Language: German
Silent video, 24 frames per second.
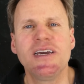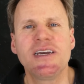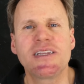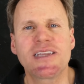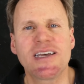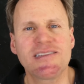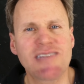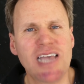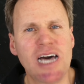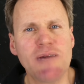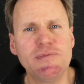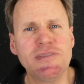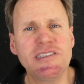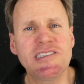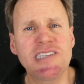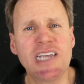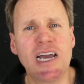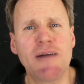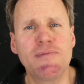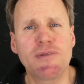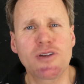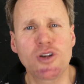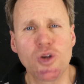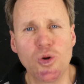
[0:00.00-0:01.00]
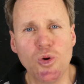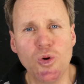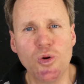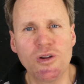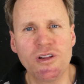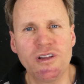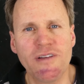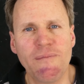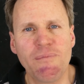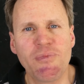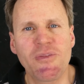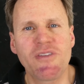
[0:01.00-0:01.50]
Das haben sie aber nur,
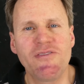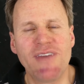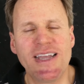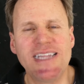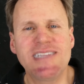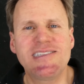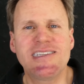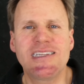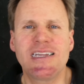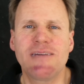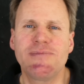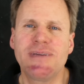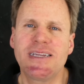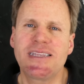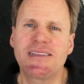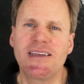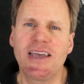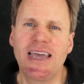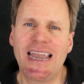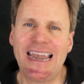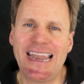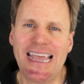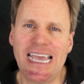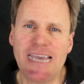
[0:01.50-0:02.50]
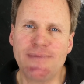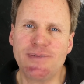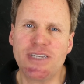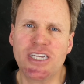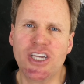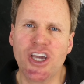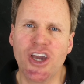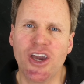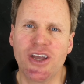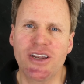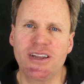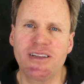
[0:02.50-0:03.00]
wenn sie damit leben
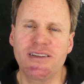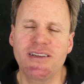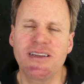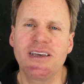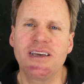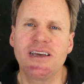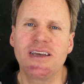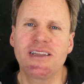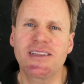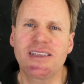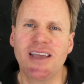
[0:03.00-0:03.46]
können,